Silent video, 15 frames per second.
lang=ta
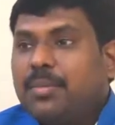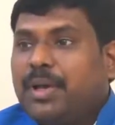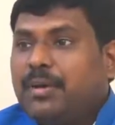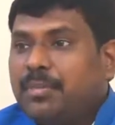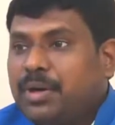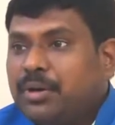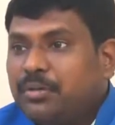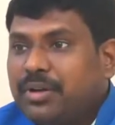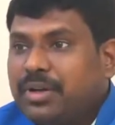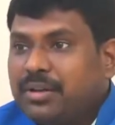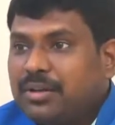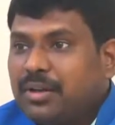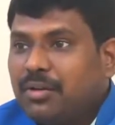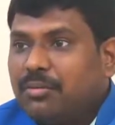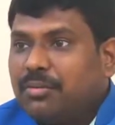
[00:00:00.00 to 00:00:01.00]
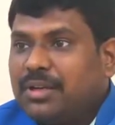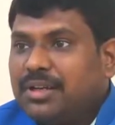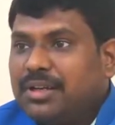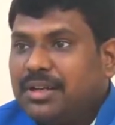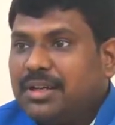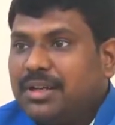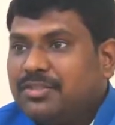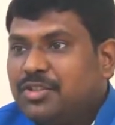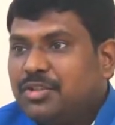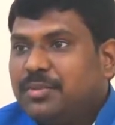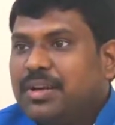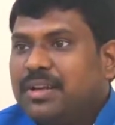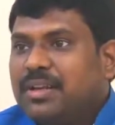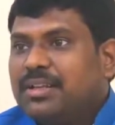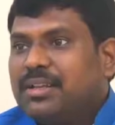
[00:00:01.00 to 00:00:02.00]
பே பண்ணக்கூடியது கவர்மெண்ட்டுக்கு
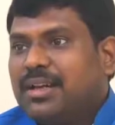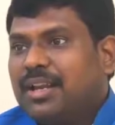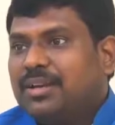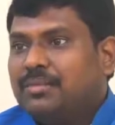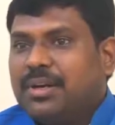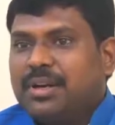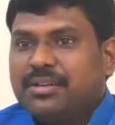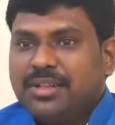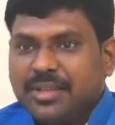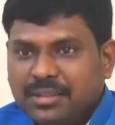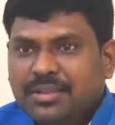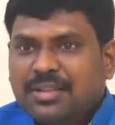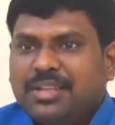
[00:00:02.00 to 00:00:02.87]
கன்சியூமர்கிட்டேருந்து கலெக்ட் பண்ணுறது